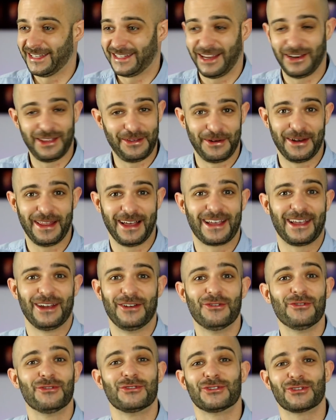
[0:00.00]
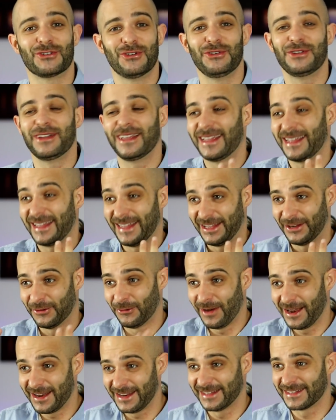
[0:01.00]
Es que de verdad que no son
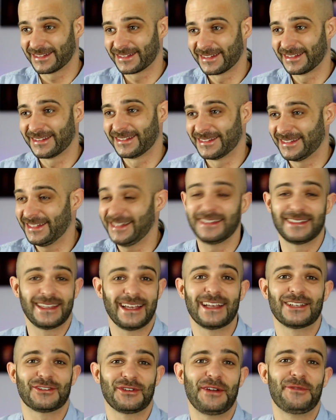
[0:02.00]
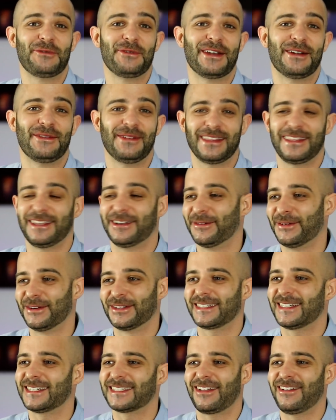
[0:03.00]
iguales. Sí, sé que suena muy dramático, pero
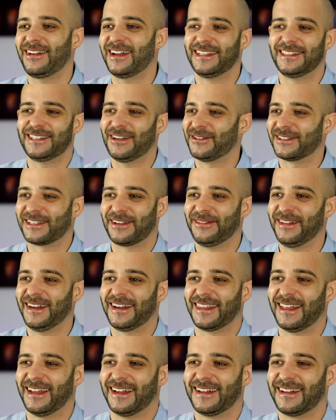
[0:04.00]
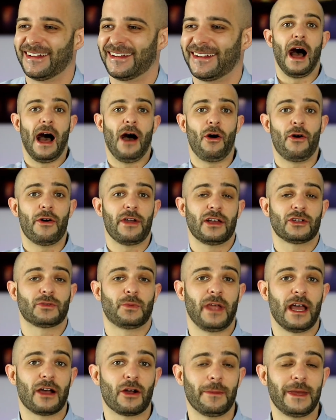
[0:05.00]
es que está enganchado a esa mierda. Ahora os
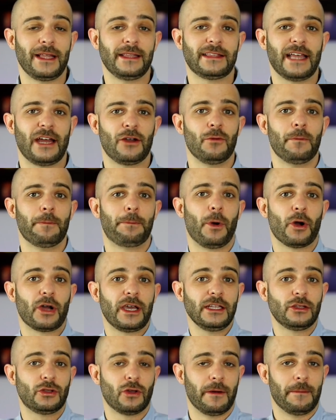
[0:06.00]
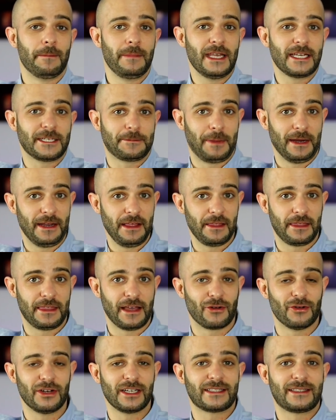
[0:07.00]
voy a comentar un poquito en mi
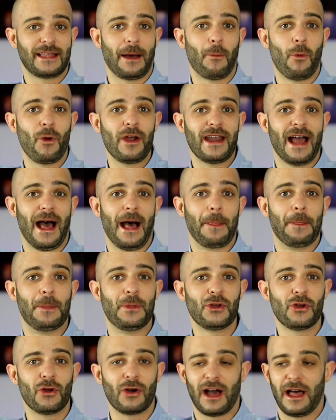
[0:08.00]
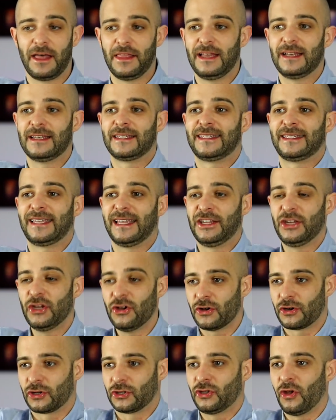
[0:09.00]
experiencia con esta buena droga del
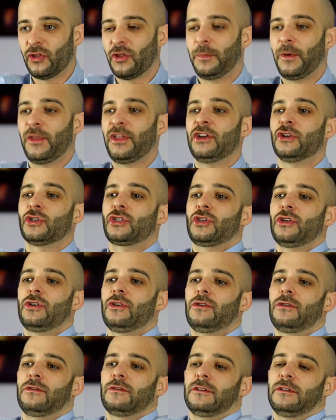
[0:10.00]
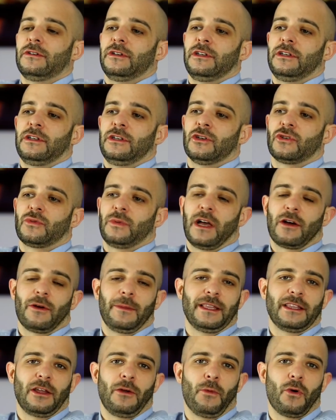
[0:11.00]
Señor Todopoderoso y os voy a
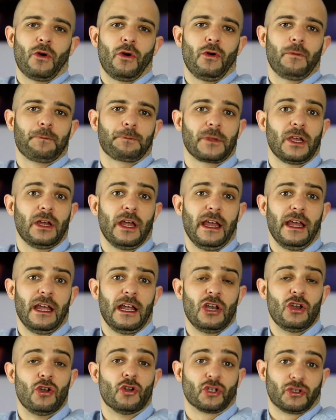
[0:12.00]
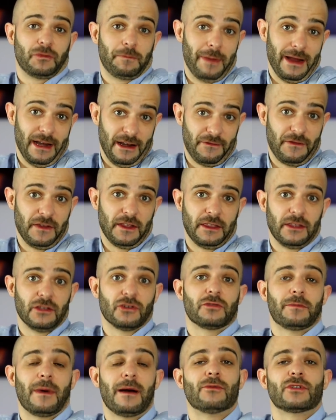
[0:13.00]
comentar un poco eh, los
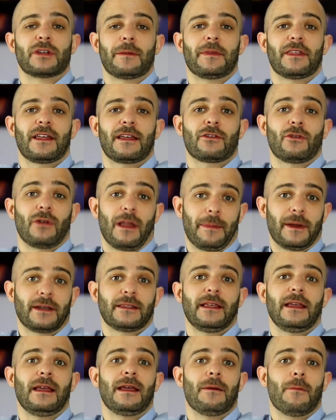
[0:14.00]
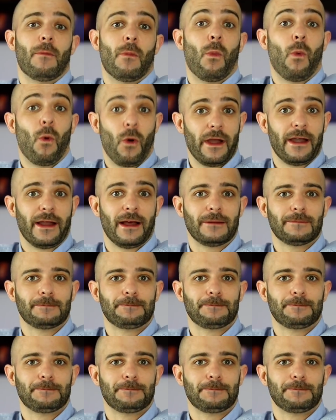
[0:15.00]
beneficios. Vamos a empezar con la parte buena.